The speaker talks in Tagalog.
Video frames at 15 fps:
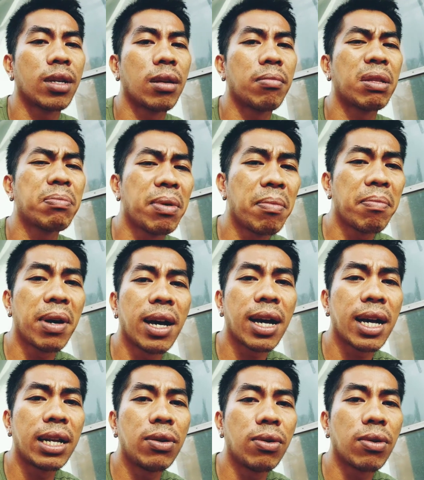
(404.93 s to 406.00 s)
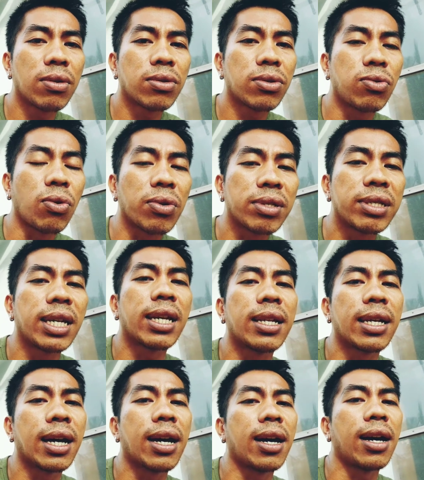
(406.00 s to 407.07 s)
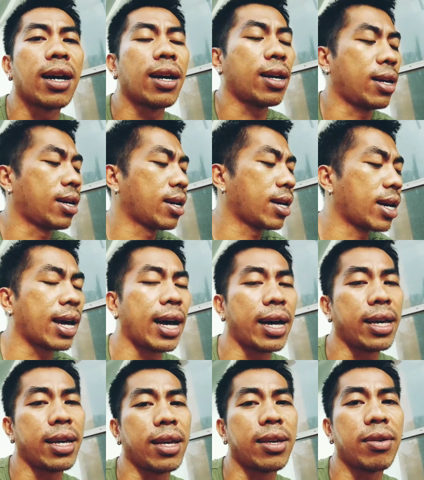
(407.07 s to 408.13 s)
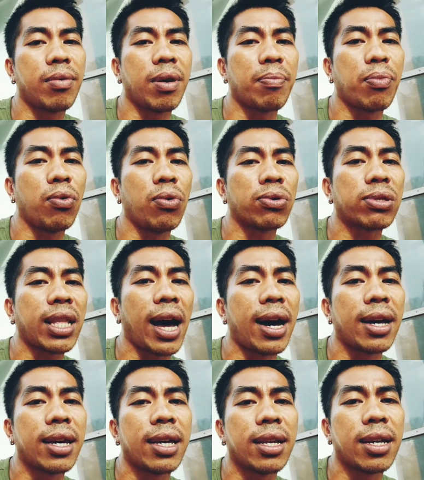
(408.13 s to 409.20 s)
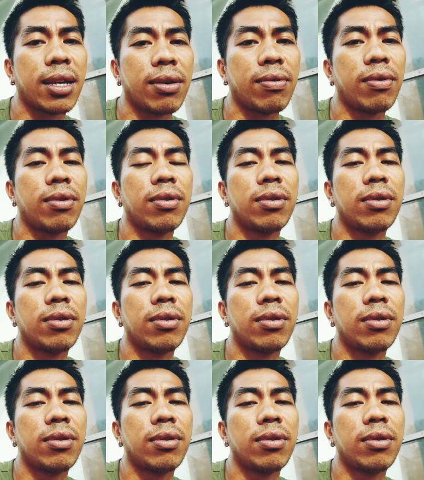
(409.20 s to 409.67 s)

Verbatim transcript: Ba't may mga ganong toxic na kagaya niyo? Mga putang ina niyo.